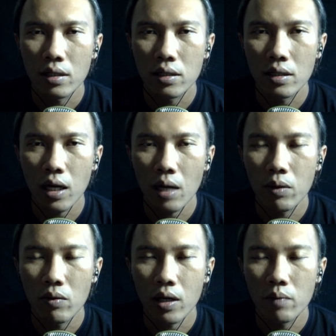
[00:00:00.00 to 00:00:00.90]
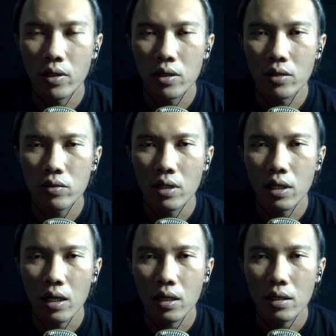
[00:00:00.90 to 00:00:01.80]
yang kabel warna biru itu
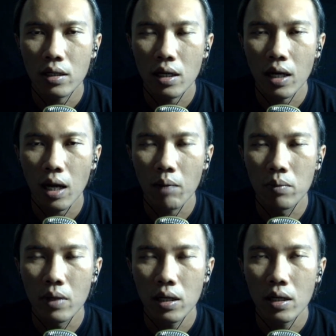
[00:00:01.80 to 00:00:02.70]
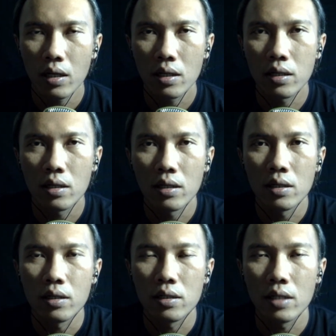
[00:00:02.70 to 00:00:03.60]
dengan kabel
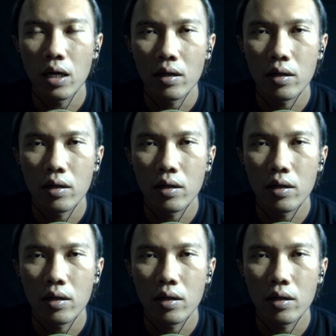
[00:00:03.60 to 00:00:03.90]
yang